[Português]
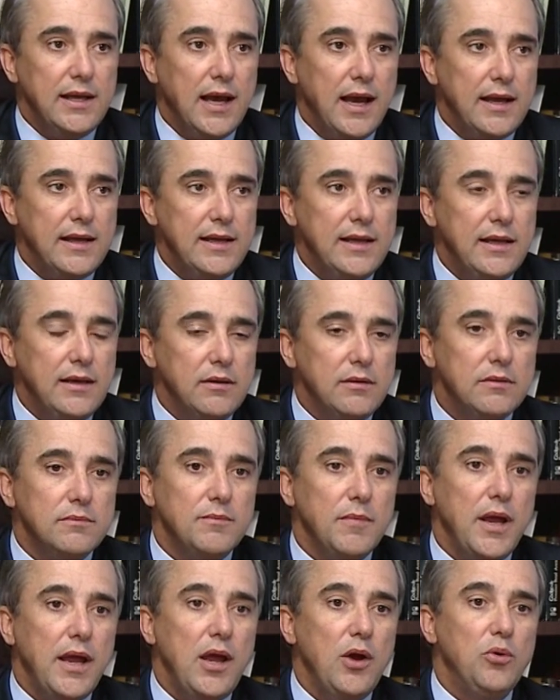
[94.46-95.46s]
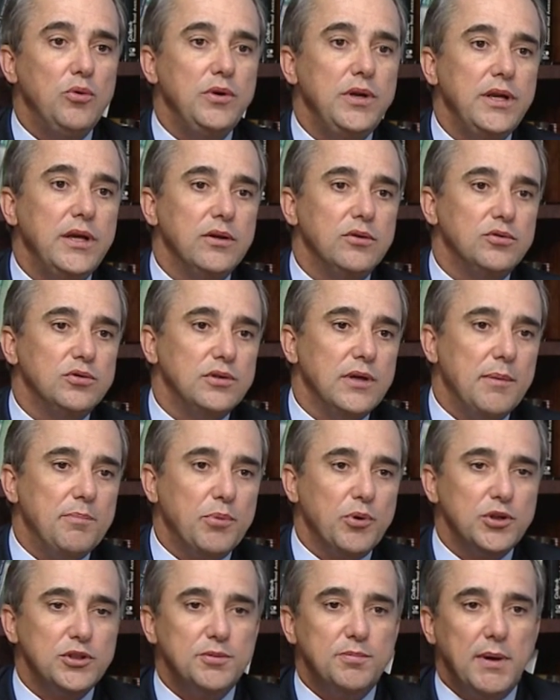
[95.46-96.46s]
E aí, reunidos
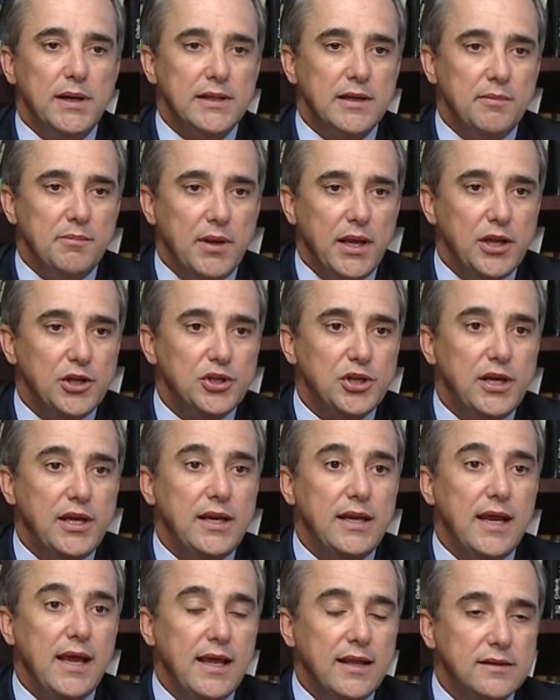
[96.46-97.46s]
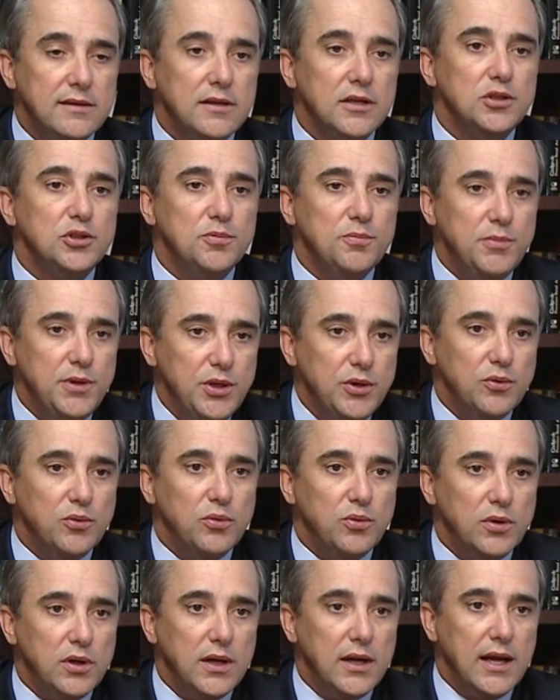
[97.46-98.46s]
aproximadamente 500
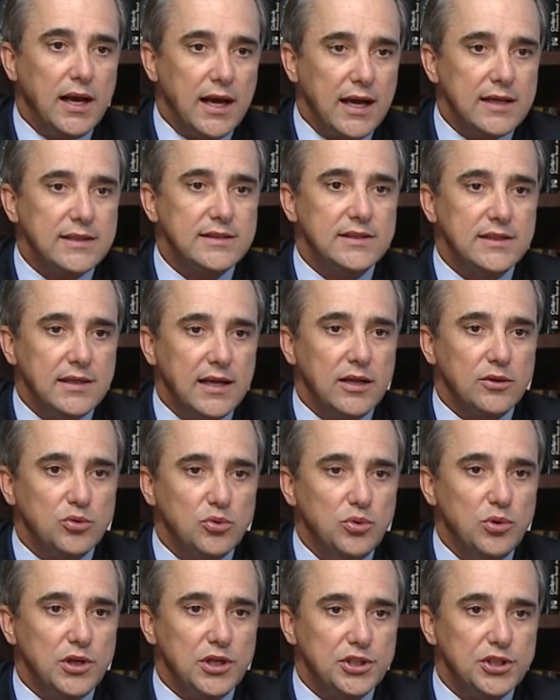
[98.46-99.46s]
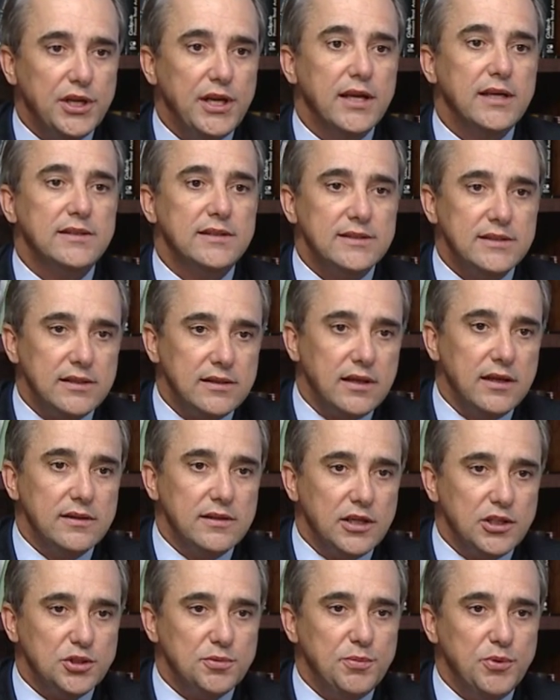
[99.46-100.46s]
mil assinaturas, 500 e
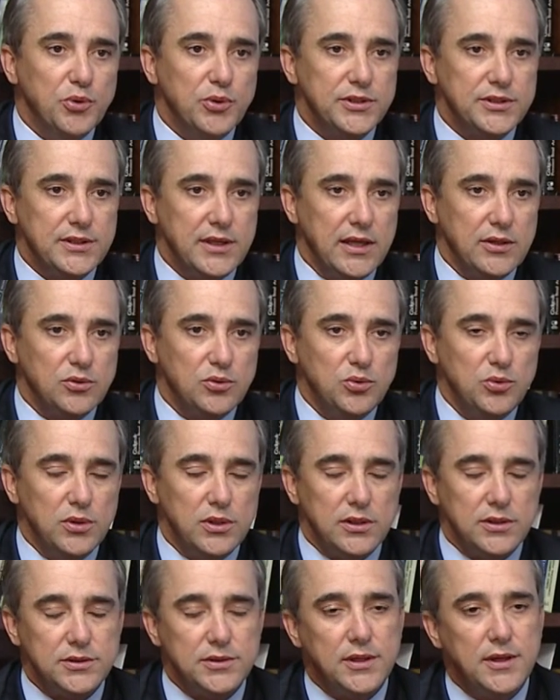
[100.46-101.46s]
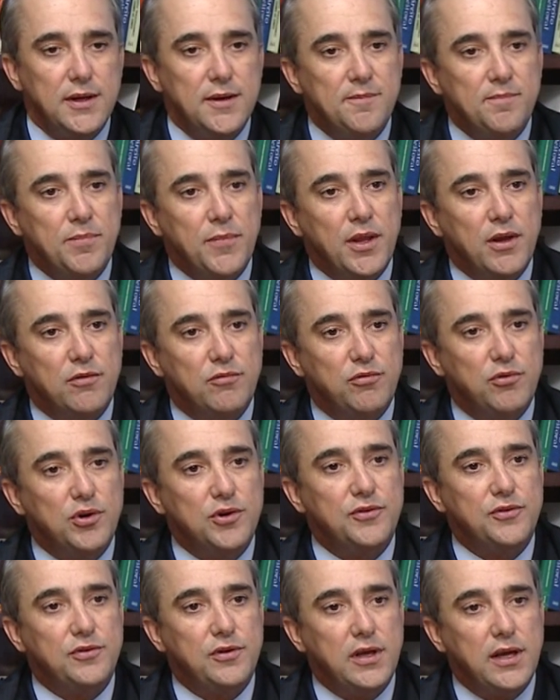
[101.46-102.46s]
tantas mil assinaturas,
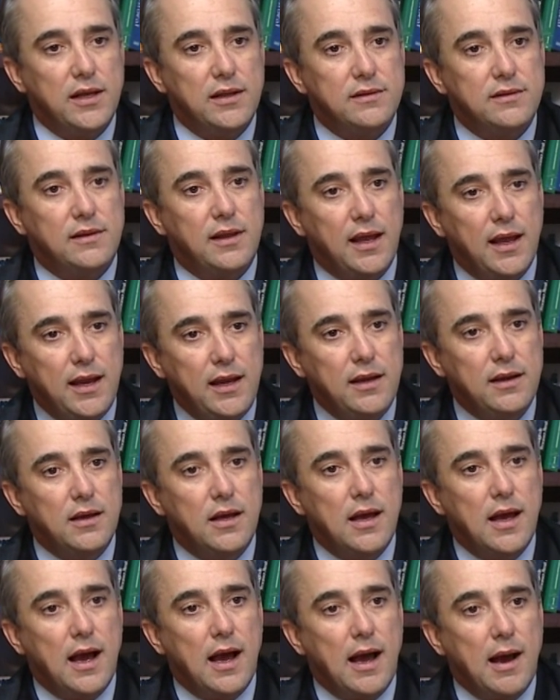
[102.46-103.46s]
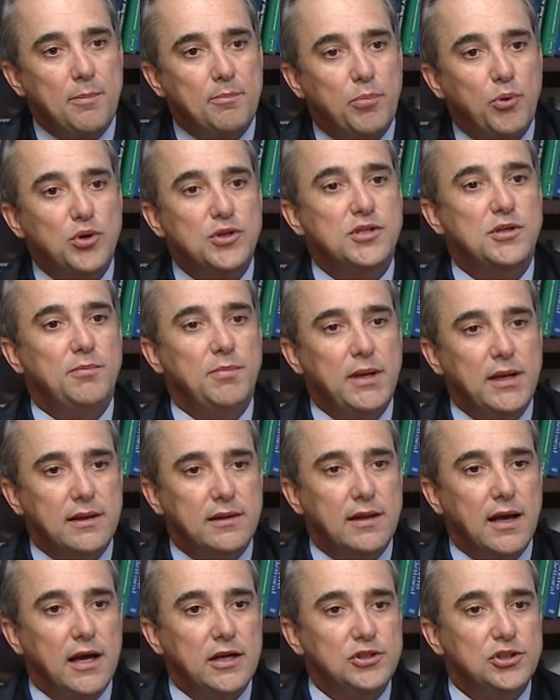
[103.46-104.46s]
você tem a
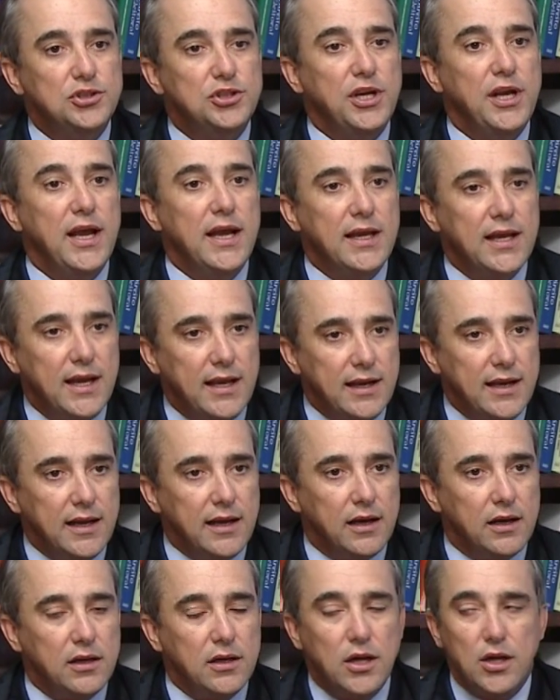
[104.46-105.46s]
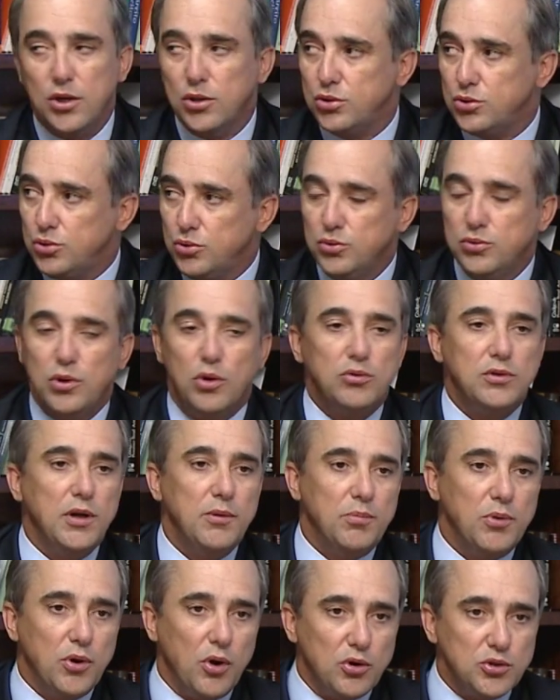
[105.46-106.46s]
possibilidade de requerer, junto ao
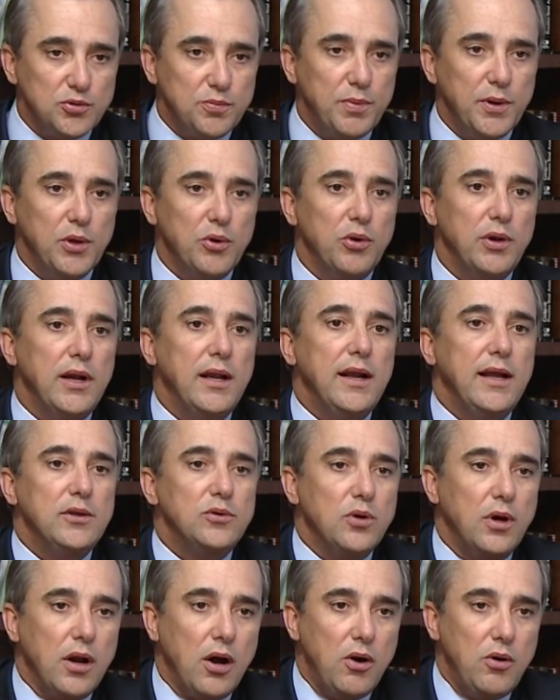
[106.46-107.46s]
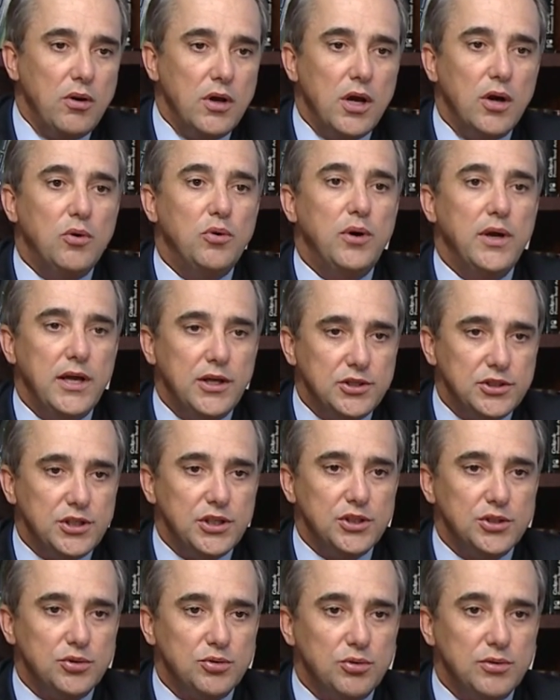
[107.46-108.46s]
Tribunal Superior Eleitoral, o
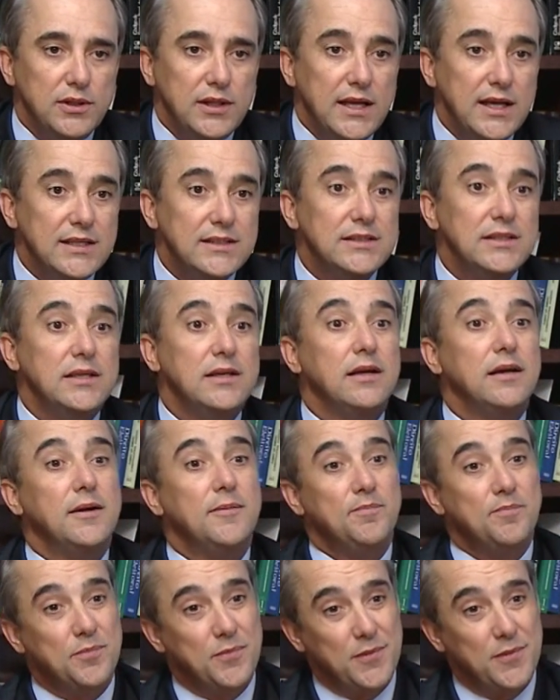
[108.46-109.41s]
registro desse